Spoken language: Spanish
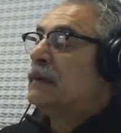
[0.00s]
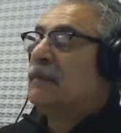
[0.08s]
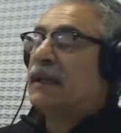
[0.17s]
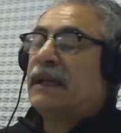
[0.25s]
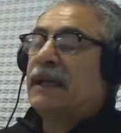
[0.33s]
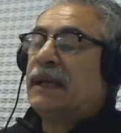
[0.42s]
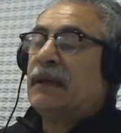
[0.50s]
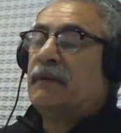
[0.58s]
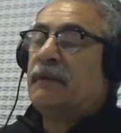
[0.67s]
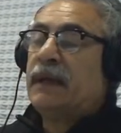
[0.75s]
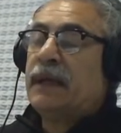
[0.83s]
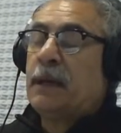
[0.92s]
mañana
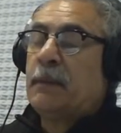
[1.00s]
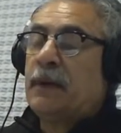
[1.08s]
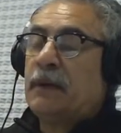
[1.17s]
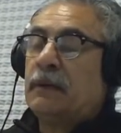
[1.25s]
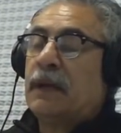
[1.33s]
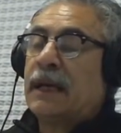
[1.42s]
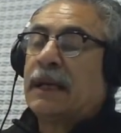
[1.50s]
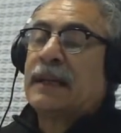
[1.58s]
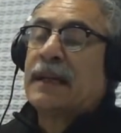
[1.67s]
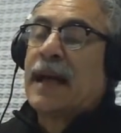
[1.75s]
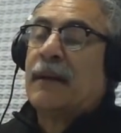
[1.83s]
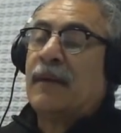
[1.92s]
fresca pero
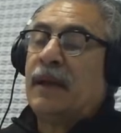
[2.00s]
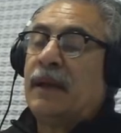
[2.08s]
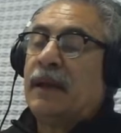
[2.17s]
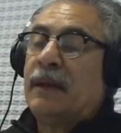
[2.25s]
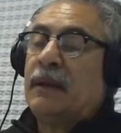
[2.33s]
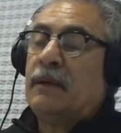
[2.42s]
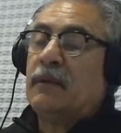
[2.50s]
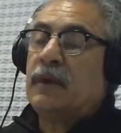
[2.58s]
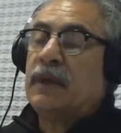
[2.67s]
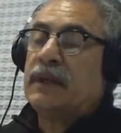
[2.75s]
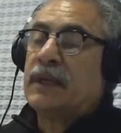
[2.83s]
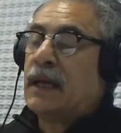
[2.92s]
agradable en
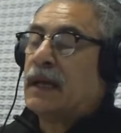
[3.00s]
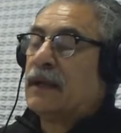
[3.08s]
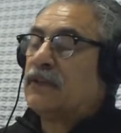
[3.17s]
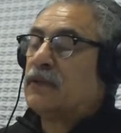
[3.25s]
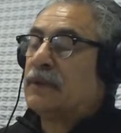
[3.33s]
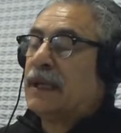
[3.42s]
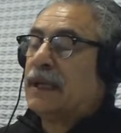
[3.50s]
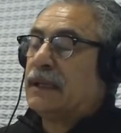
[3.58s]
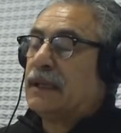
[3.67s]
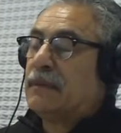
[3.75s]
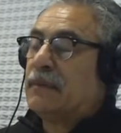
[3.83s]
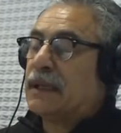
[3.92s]
nuestra ciudad
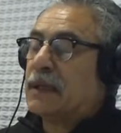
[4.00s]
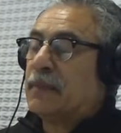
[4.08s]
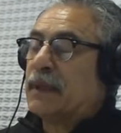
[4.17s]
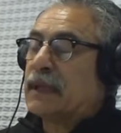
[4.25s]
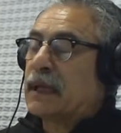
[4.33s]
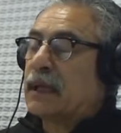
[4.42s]
en Mar del Plata.